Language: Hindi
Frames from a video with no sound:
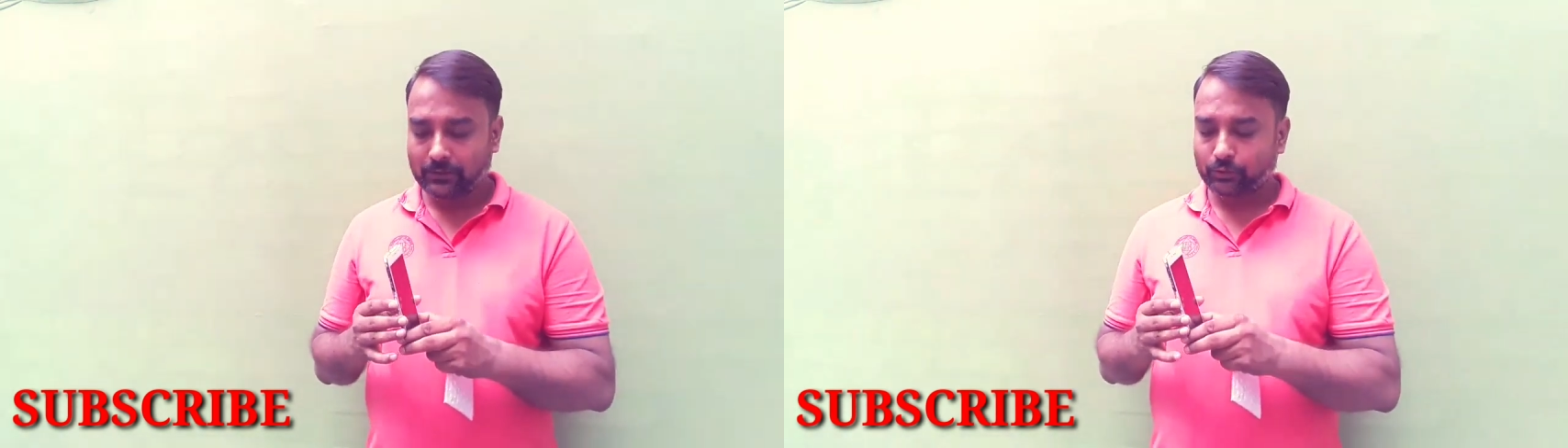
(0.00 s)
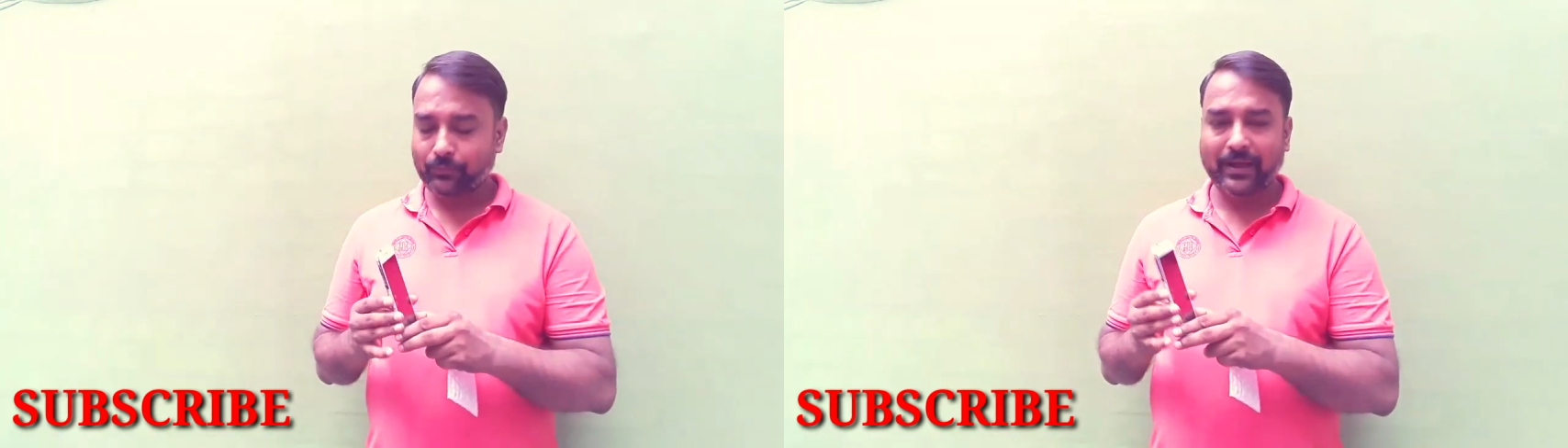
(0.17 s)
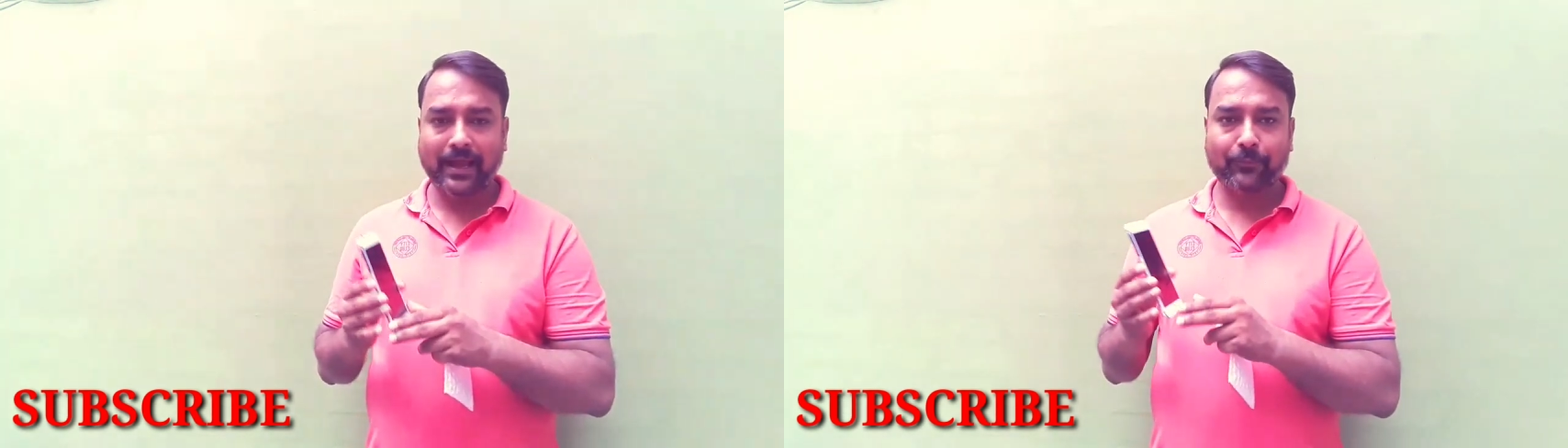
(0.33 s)

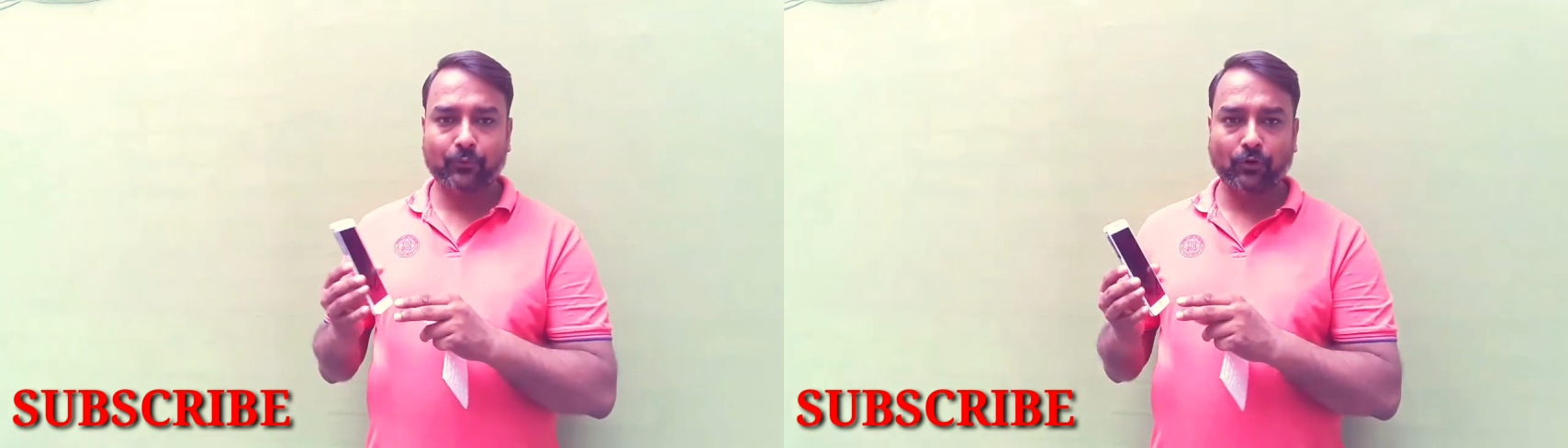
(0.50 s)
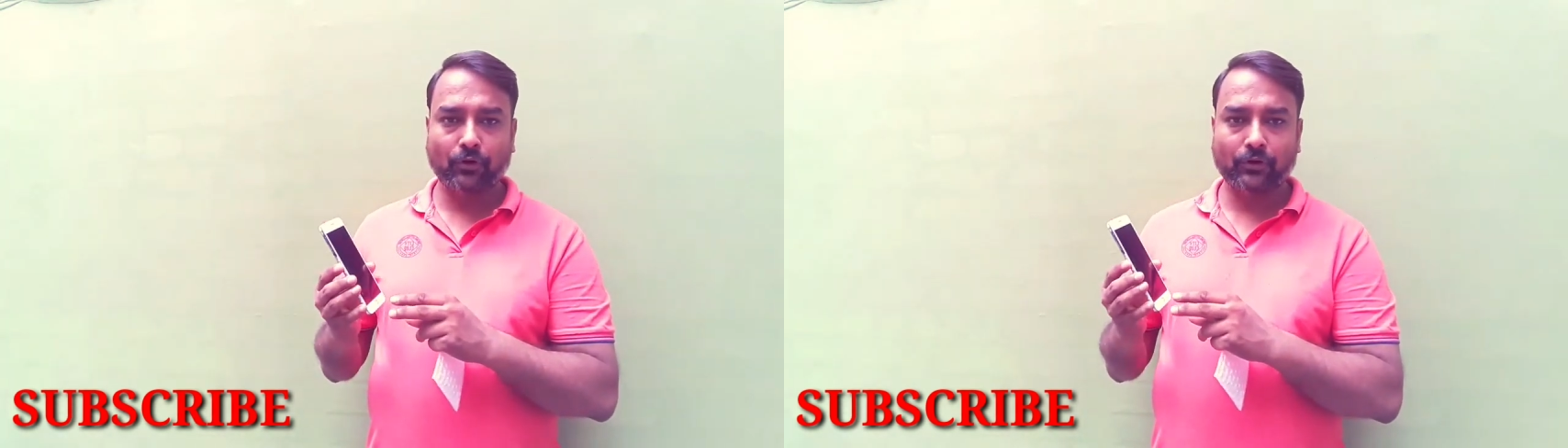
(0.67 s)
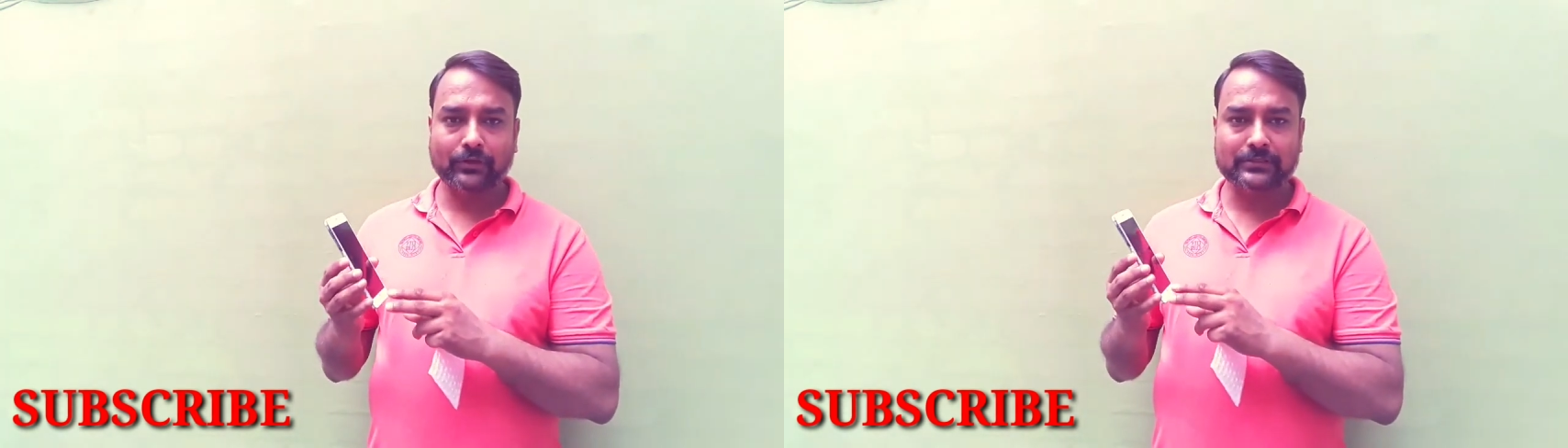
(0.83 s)
तो मैं
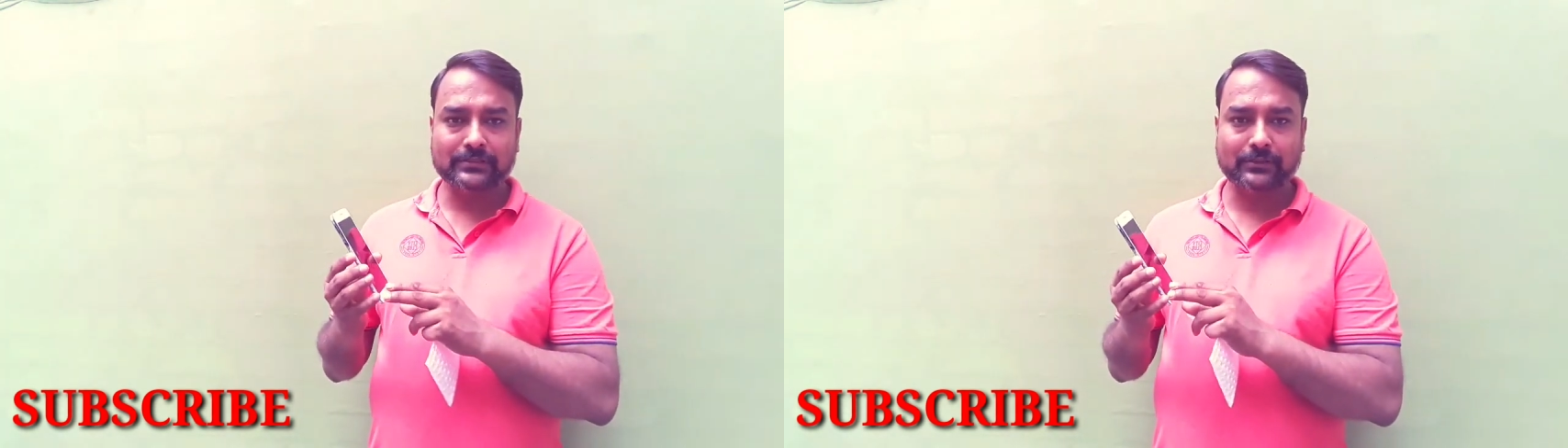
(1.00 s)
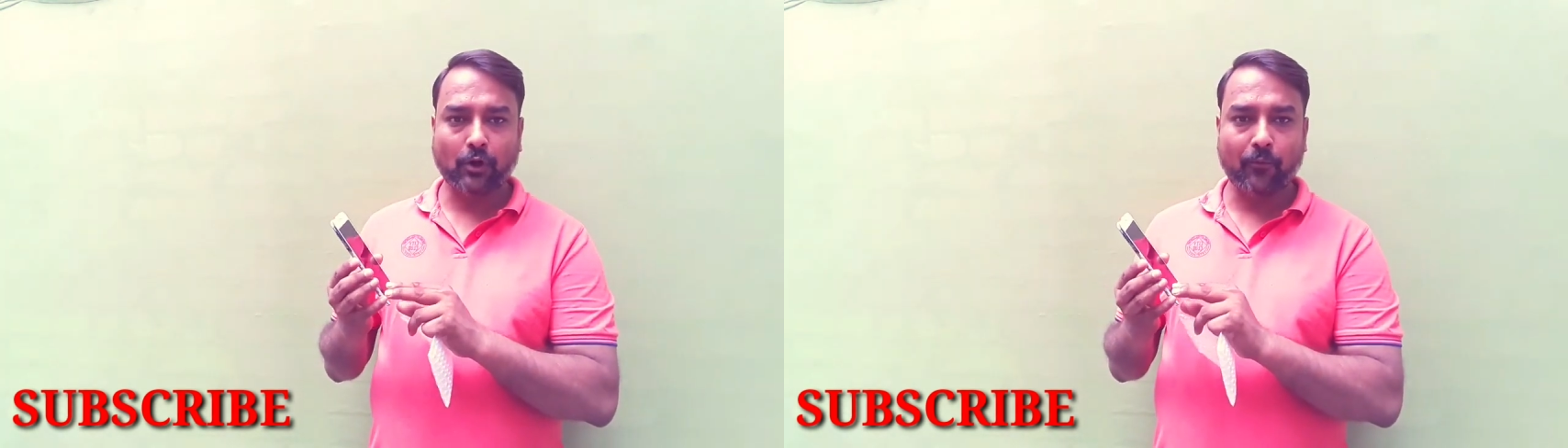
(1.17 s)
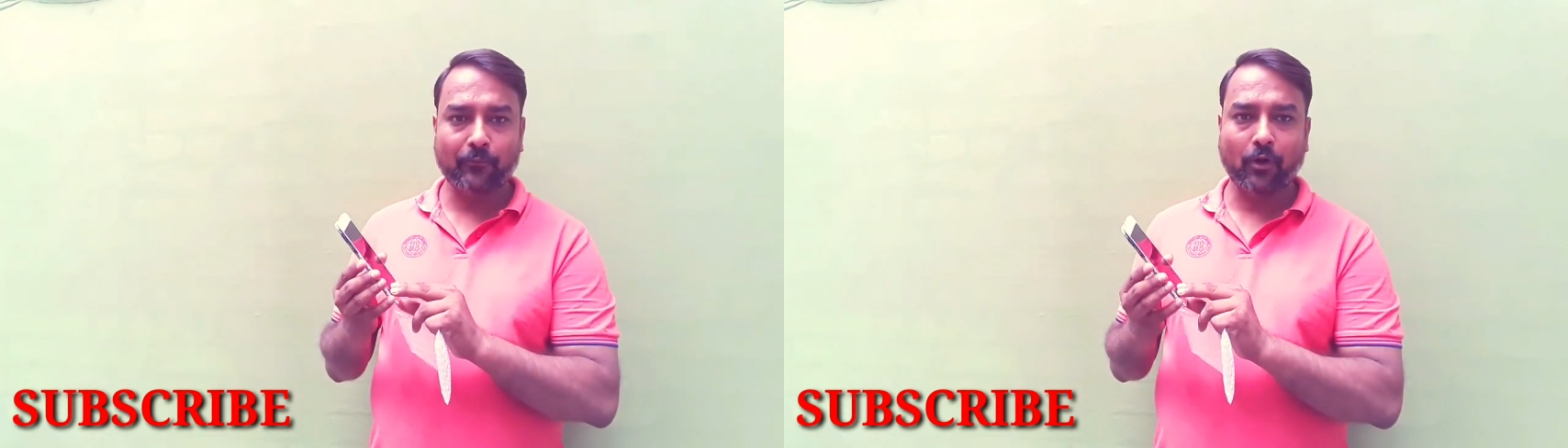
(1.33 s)
आपको इस
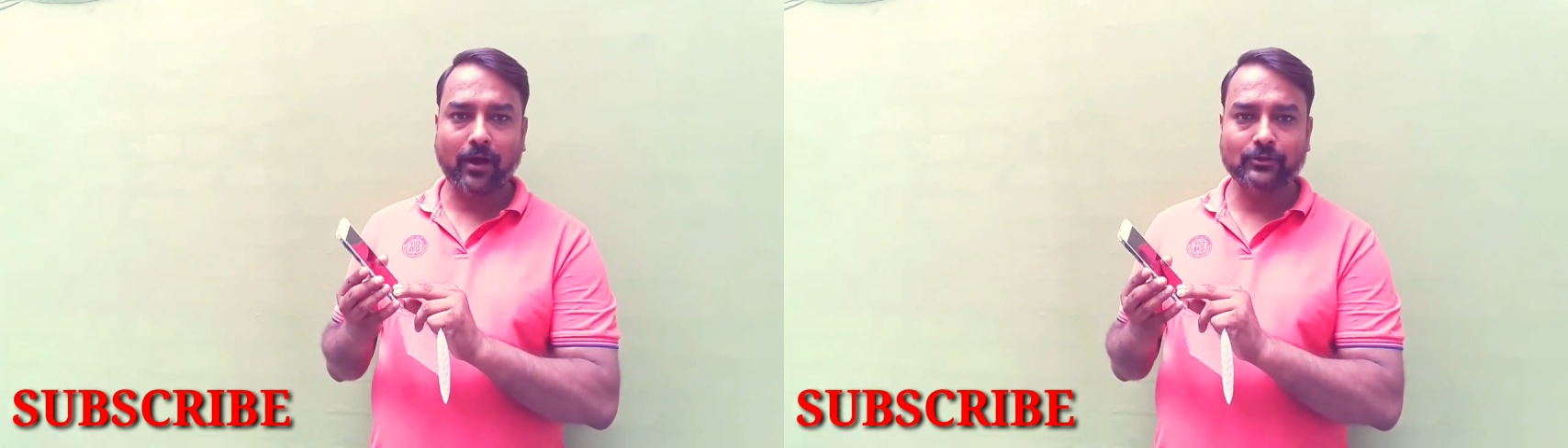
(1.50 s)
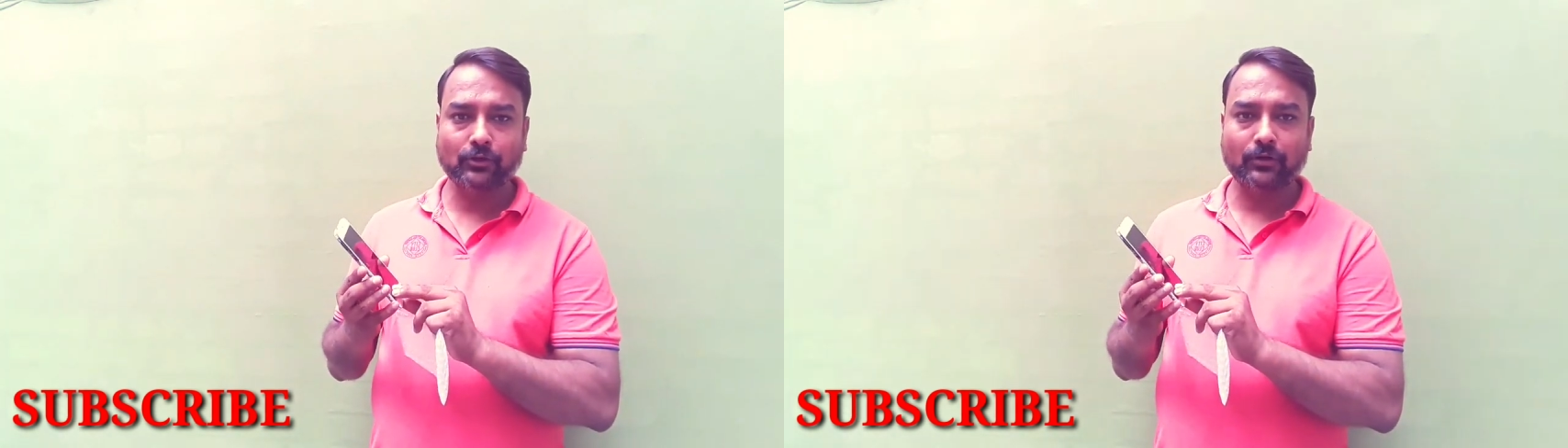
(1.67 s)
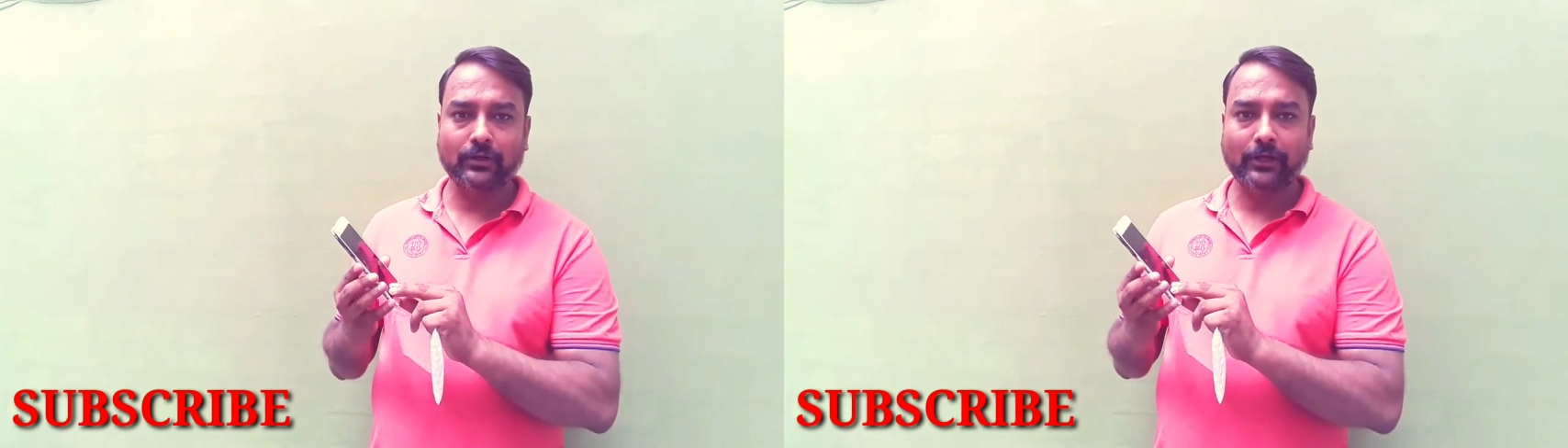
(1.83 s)
कॉम्बो का
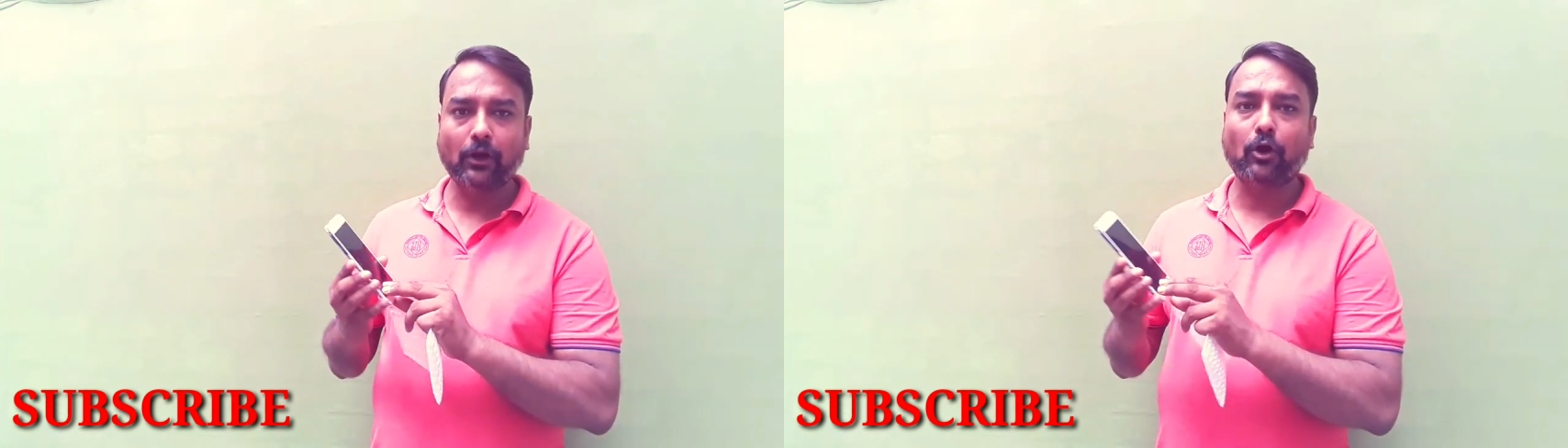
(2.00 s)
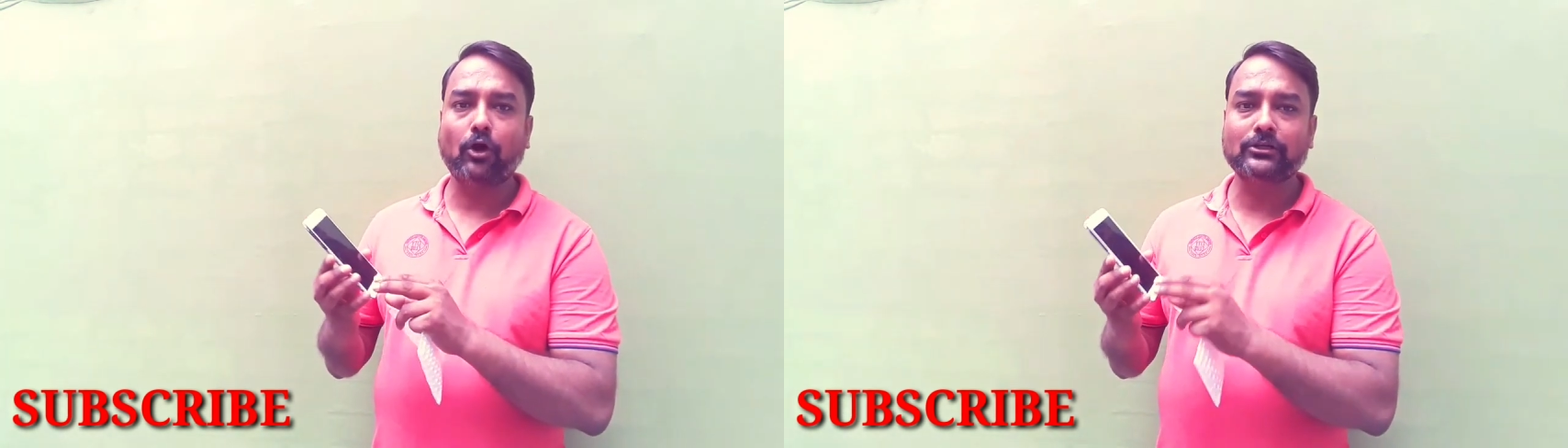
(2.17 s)
जो रियल